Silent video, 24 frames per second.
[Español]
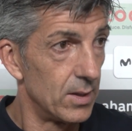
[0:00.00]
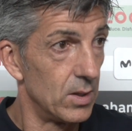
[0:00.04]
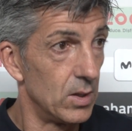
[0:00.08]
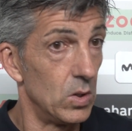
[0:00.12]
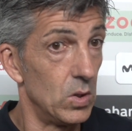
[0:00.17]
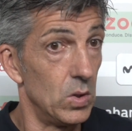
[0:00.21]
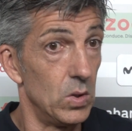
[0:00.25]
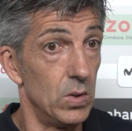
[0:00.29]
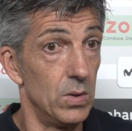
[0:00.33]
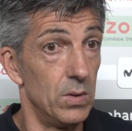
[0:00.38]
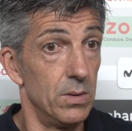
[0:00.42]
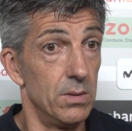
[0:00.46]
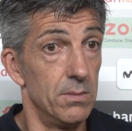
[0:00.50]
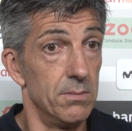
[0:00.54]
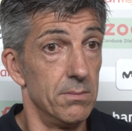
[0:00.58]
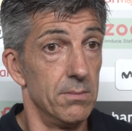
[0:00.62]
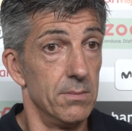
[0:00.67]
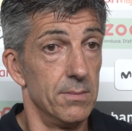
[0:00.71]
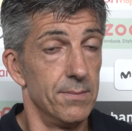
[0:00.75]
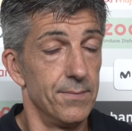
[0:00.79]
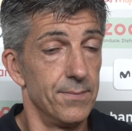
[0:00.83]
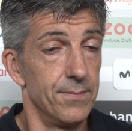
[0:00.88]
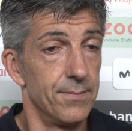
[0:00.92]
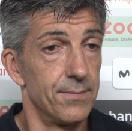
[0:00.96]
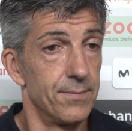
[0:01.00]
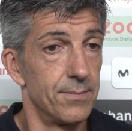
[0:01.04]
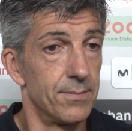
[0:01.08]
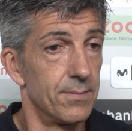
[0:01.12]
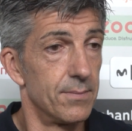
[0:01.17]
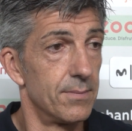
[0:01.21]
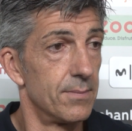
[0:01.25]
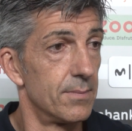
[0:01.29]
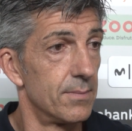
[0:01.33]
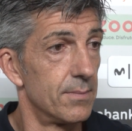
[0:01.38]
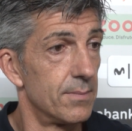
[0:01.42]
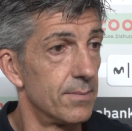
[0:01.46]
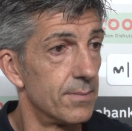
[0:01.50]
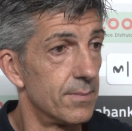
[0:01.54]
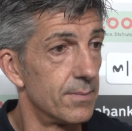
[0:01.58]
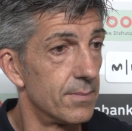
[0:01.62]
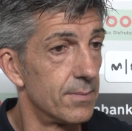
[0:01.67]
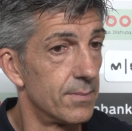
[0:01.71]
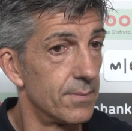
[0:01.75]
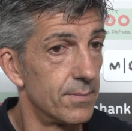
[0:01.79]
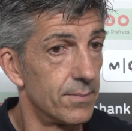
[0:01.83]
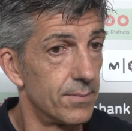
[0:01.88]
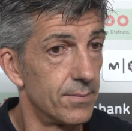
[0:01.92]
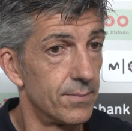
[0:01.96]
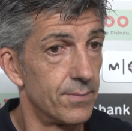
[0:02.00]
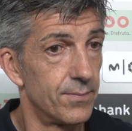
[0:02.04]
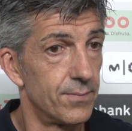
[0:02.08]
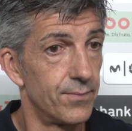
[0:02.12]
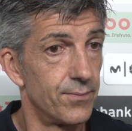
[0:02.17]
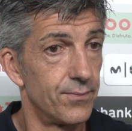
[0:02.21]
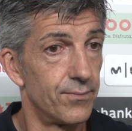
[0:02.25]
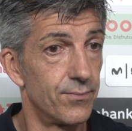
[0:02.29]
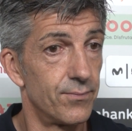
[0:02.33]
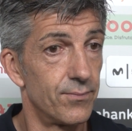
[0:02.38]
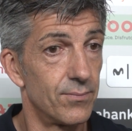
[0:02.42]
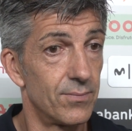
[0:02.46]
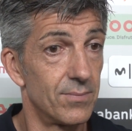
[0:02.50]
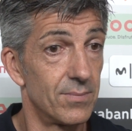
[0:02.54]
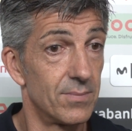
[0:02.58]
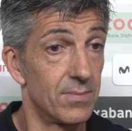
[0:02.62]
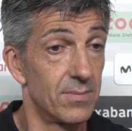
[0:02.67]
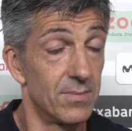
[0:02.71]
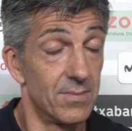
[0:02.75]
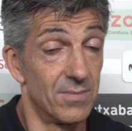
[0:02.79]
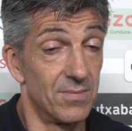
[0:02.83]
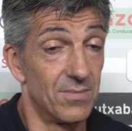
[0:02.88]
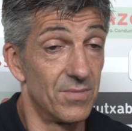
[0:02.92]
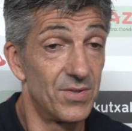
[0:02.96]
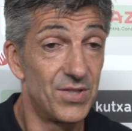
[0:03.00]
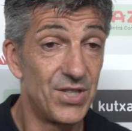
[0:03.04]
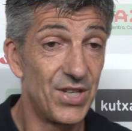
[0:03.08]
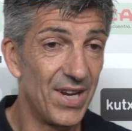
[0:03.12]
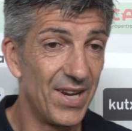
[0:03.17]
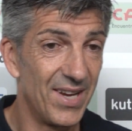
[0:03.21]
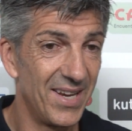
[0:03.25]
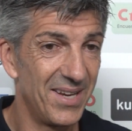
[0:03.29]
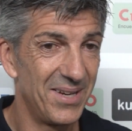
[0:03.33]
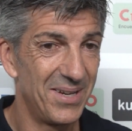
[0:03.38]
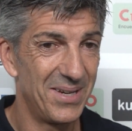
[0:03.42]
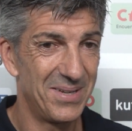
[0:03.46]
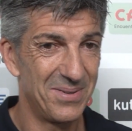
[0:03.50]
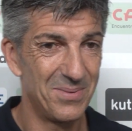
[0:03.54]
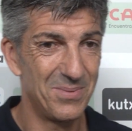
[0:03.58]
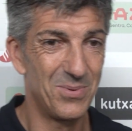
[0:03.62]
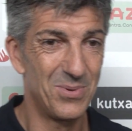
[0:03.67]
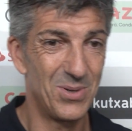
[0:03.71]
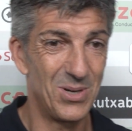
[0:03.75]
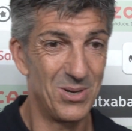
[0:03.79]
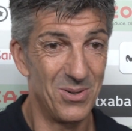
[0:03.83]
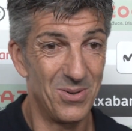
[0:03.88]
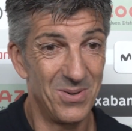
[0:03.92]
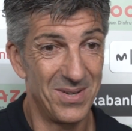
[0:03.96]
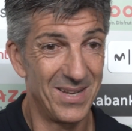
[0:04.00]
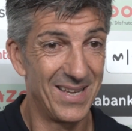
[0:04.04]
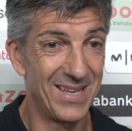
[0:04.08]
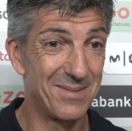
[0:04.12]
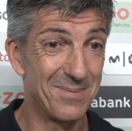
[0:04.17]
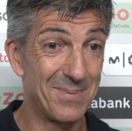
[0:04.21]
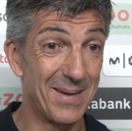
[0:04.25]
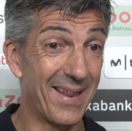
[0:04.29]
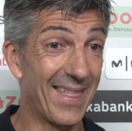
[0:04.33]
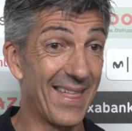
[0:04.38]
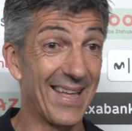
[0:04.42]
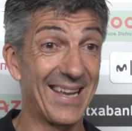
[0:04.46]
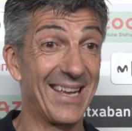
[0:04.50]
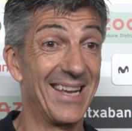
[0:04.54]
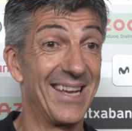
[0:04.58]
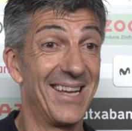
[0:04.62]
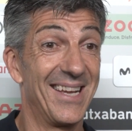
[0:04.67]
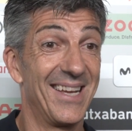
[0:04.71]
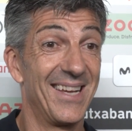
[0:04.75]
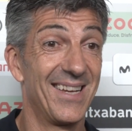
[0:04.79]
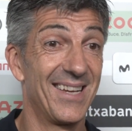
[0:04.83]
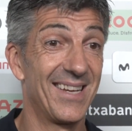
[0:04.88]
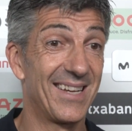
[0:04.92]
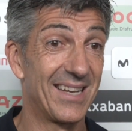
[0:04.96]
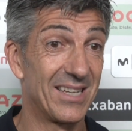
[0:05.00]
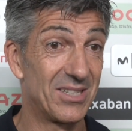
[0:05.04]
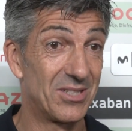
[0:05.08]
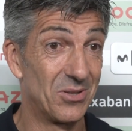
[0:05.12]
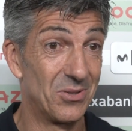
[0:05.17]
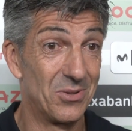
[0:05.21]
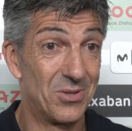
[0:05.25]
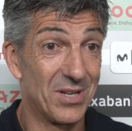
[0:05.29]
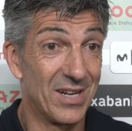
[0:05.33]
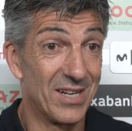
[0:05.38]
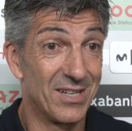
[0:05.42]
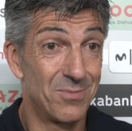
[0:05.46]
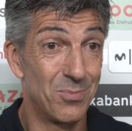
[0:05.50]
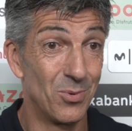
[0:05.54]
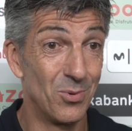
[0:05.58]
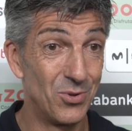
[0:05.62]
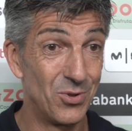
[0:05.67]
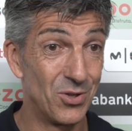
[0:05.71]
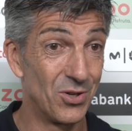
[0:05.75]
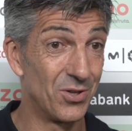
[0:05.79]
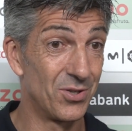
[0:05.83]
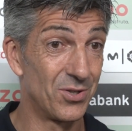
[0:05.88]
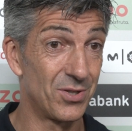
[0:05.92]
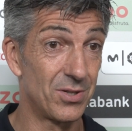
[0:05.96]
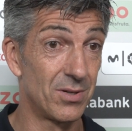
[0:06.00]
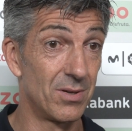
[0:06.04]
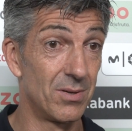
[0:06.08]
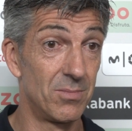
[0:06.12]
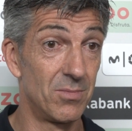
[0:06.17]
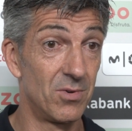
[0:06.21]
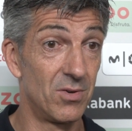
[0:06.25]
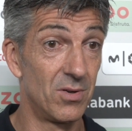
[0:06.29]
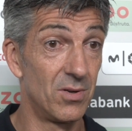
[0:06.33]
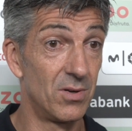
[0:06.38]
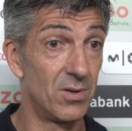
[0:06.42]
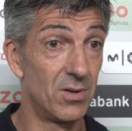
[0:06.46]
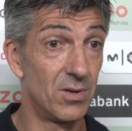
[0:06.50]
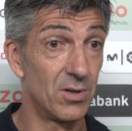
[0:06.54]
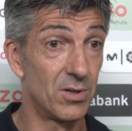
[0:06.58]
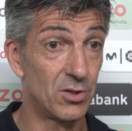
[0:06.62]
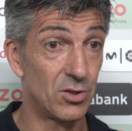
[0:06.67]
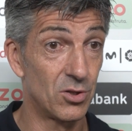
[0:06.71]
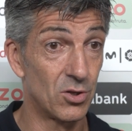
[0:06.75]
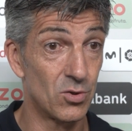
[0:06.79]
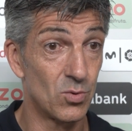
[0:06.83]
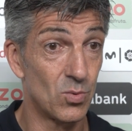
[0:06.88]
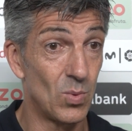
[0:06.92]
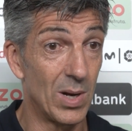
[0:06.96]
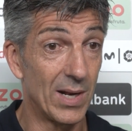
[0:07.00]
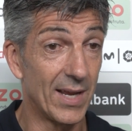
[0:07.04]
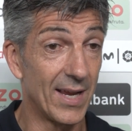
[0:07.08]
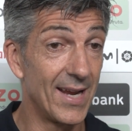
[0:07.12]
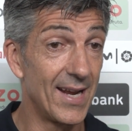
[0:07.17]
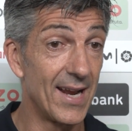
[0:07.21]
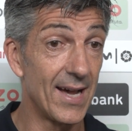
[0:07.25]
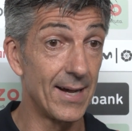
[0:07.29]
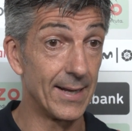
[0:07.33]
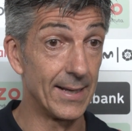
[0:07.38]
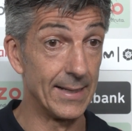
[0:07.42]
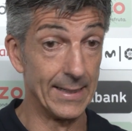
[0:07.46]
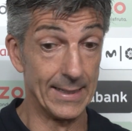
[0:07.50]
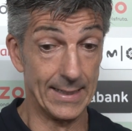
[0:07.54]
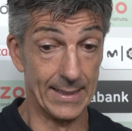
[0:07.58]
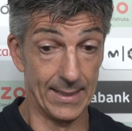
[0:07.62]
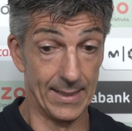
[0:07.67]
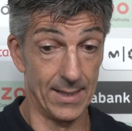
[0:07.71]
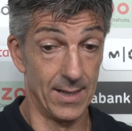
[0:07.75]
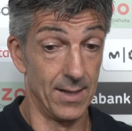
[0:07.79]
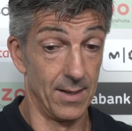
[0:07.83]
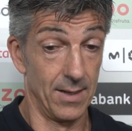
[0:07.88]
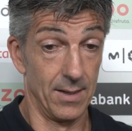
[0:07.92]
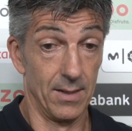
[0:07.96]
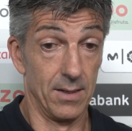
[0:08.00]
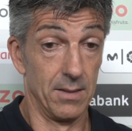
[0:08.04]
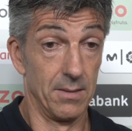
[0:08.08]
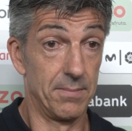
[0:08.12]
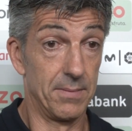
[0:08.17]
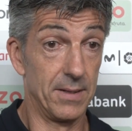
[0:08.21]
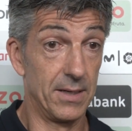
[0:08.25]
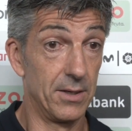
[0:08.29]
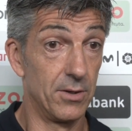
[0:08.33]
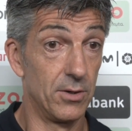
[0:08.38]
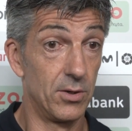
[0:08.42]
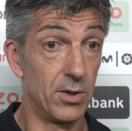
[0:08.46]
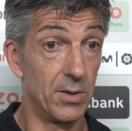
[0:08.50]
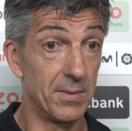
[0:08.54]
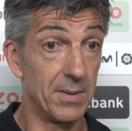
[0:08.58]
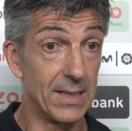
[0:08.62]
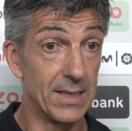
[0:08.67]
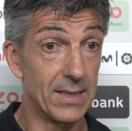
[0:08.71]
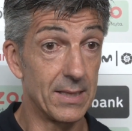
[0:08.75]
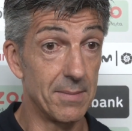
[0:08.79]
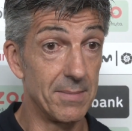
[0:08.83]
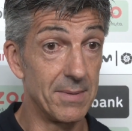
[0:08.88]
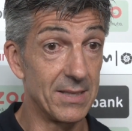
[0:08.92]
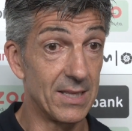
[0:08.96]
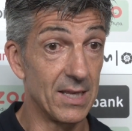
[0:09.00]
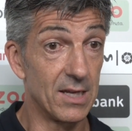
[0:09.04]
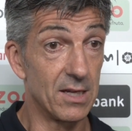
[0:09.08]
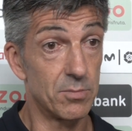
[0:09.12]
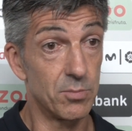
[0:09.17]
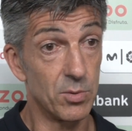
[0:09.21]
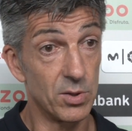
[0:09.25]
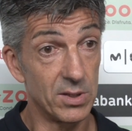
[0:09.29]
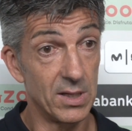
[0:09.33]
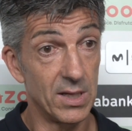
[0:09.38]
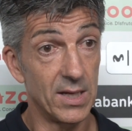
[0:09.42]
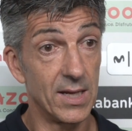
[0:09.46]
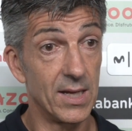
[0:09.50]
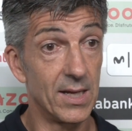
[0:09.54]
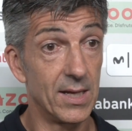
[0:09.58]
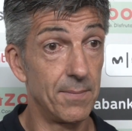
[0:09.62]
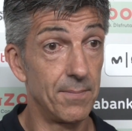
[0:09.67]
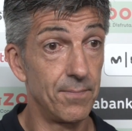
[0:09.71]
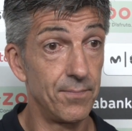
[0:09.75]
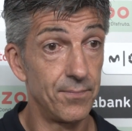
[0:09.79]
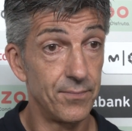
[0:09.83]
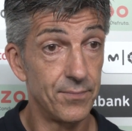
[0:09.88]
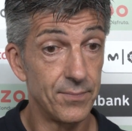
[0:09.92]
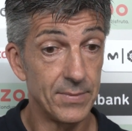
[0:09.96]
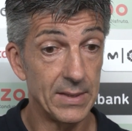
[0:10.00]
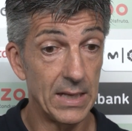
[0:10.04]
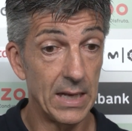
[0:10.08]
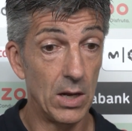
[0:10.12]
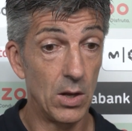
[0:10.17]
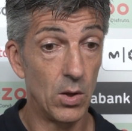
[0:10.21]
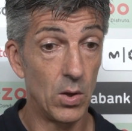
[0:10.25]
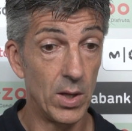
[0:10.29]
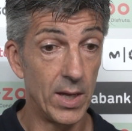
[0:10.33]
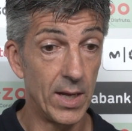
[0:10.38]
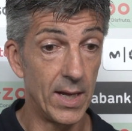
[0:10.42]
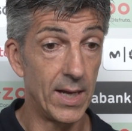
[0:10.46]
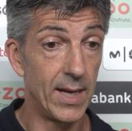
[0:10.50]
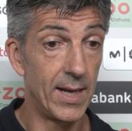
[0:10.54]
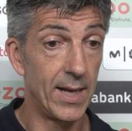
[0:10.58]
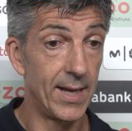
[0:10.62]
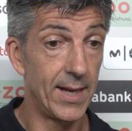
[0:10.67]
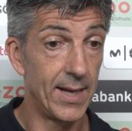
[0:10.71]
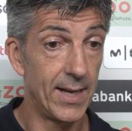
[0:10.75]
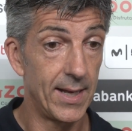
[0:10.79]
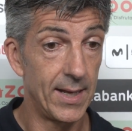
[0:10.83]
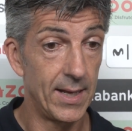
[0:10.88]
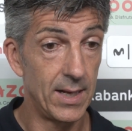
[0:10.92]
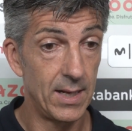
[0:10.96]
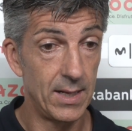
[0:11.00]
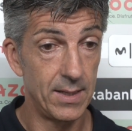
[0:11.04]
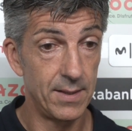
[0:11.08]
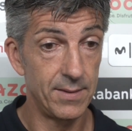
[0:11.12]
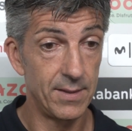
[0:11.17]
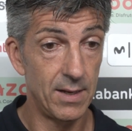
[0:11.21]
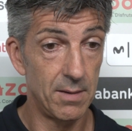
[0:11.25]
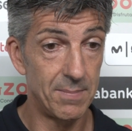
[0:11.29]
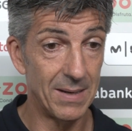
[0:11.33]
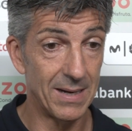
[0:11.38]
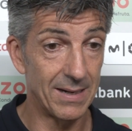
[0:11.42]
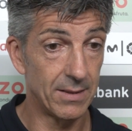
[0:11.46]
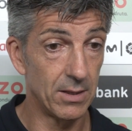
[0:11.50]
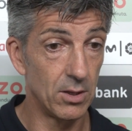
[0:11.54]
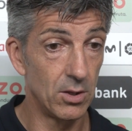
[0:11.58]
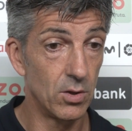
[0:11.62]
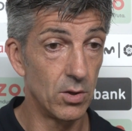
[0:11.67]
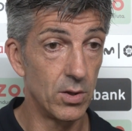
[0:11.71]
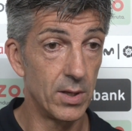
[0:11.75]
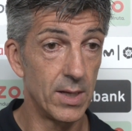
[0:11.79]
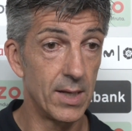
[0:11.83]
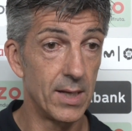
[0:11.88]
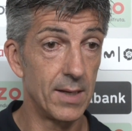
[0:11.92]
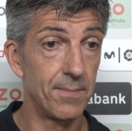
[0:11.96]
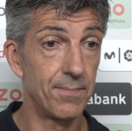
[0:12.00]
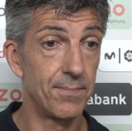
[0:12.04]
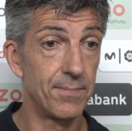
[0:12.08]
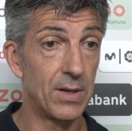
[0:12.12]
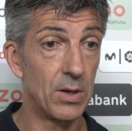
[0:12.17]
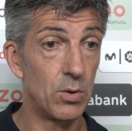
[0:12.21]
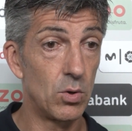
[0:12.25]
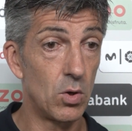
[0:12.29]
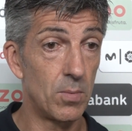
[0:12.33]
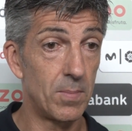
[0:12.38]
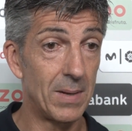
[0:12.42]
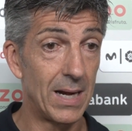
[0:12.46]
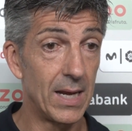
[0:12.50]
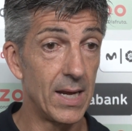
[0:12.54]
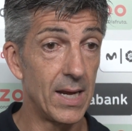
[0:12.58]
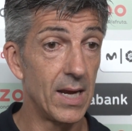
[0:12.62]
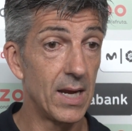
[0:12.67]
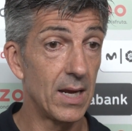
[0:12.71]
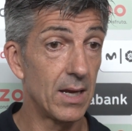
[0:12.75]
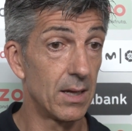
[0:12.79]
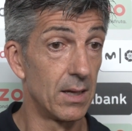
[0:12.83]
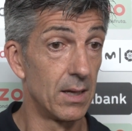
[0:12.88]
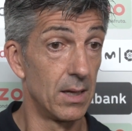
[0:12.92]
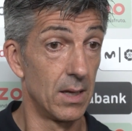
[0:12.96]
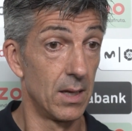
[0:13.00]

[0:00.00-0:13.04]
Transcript: por cómo se le ha jugado, supongo que bastante más. Sí, bueno, es verdad que, son tres puntos como otros cualquiera, pero evidentemente después de, lo del partido de Europa League